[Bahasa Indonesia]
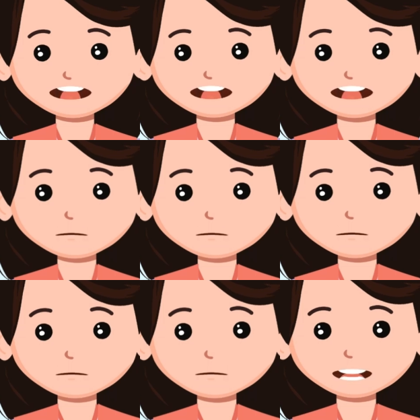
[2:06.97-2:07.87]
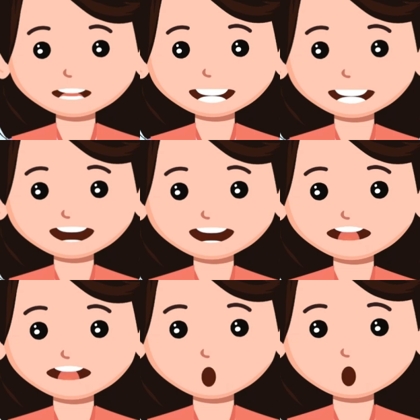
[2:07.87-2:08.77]
tidak teliti
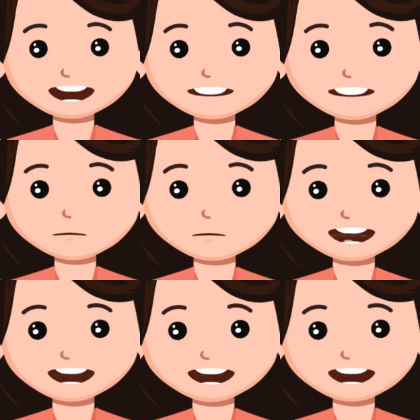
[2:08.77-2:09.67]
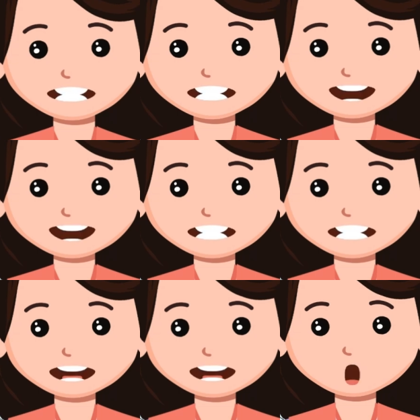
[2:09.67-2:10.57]
memeriksa cara hidup
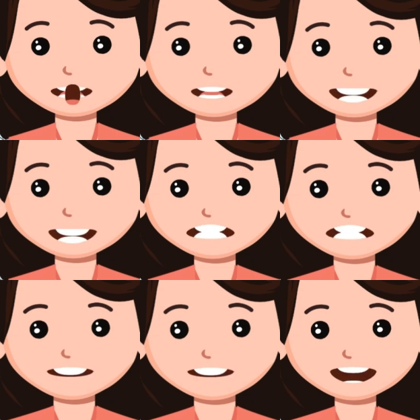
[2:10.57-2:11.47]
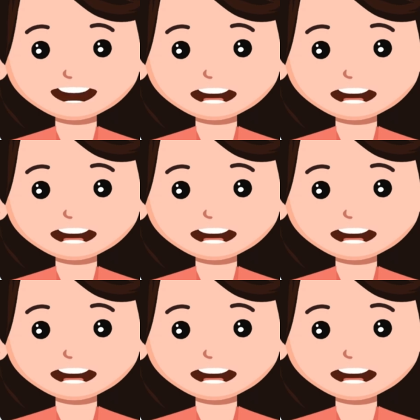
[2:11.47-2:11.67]
mereka di hadapan Tuhan.